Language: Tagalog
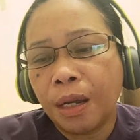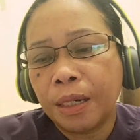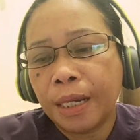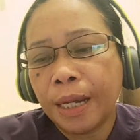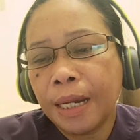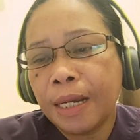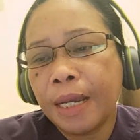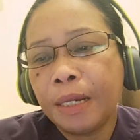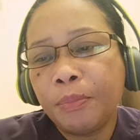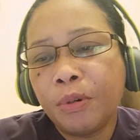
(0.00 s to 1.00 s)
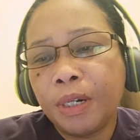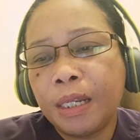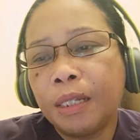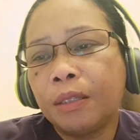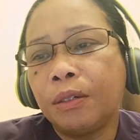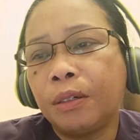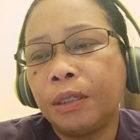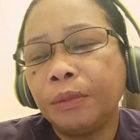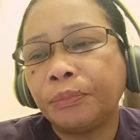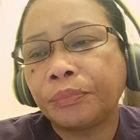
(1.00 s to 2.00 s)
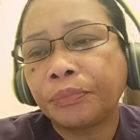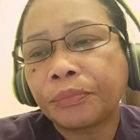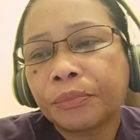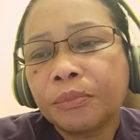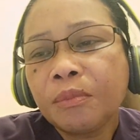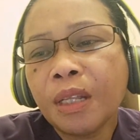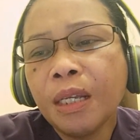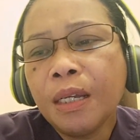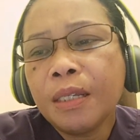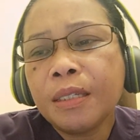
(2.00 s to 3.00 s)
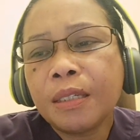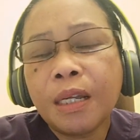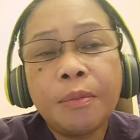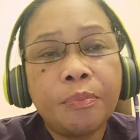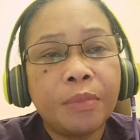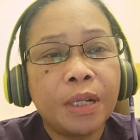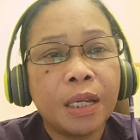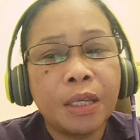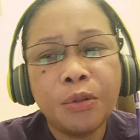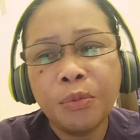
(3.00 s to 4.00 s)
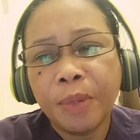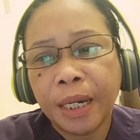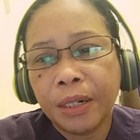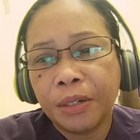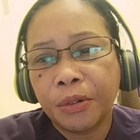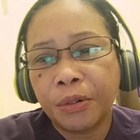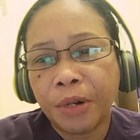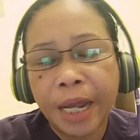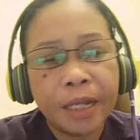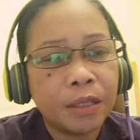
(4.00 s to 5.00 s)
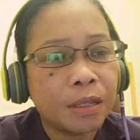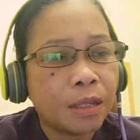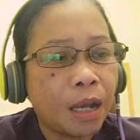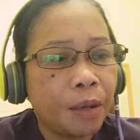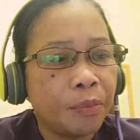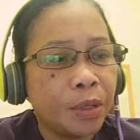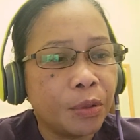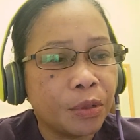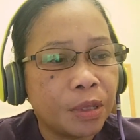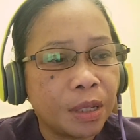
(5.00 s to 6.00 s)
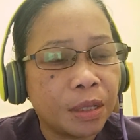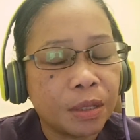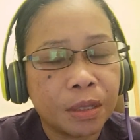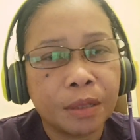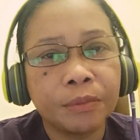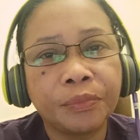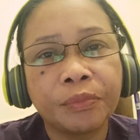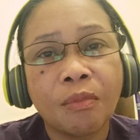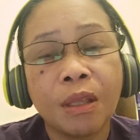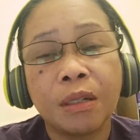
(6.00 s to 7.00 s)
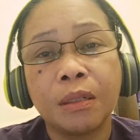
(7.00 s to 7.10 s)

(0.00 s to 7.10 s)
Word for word: ang nakalagay po dito, Stop the Human Rights Abuses. Yeah!